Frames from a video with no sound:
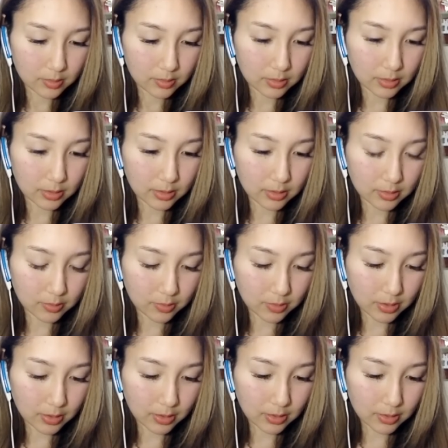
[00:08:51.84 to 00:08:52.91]
出た
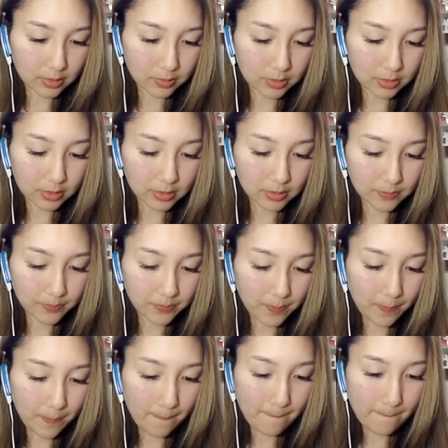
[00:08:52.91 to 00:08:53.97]
オッケー回復出た
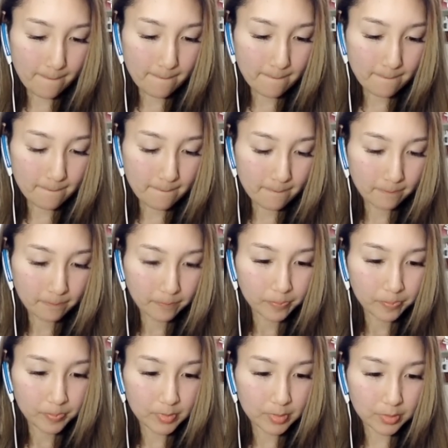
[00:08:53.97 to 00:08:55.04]

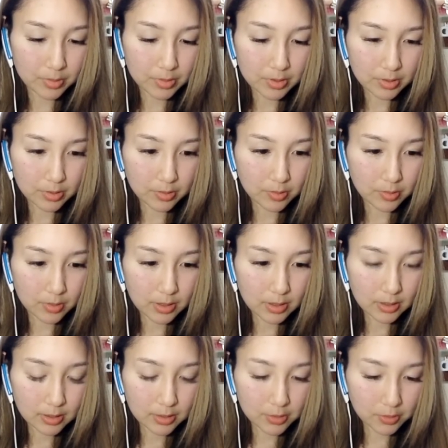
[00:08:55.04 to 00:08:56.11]
よしこれ
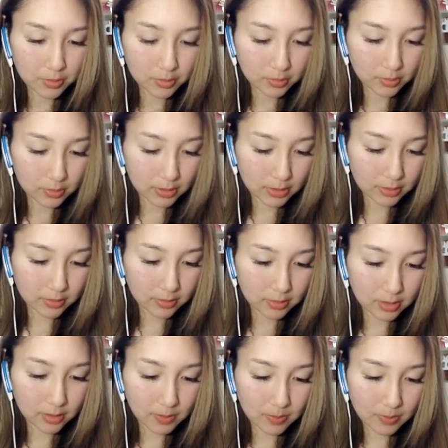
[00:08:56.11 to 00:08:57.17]
でちょっと殴っ
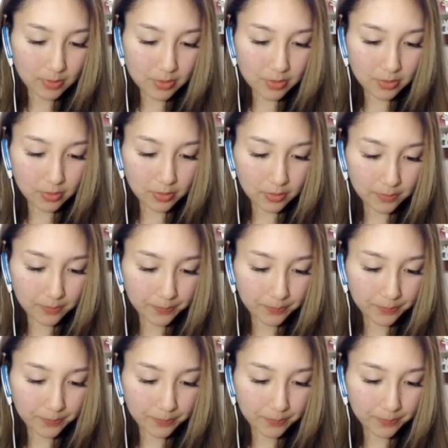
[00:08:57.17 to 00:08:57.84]
てみましょ